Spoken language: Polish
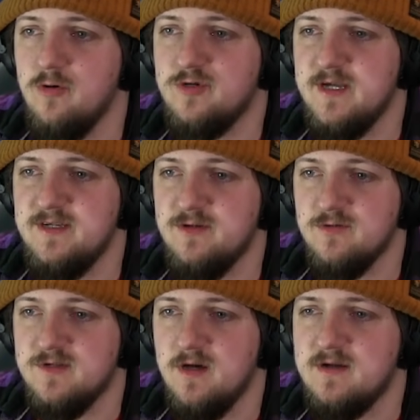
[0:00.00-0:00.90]
częścią,
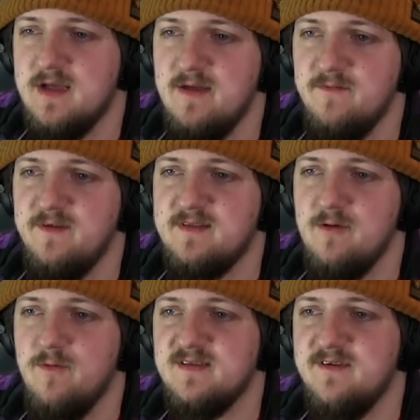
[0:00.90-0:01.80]
co? Hej,
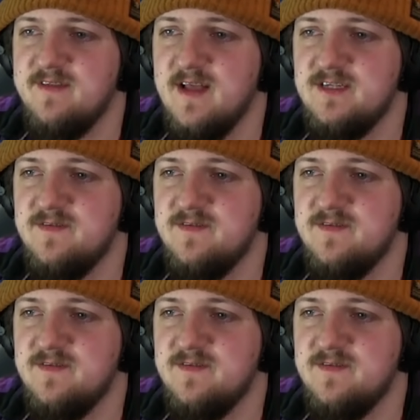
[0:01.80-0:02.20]
witaj Łezaj, witajcie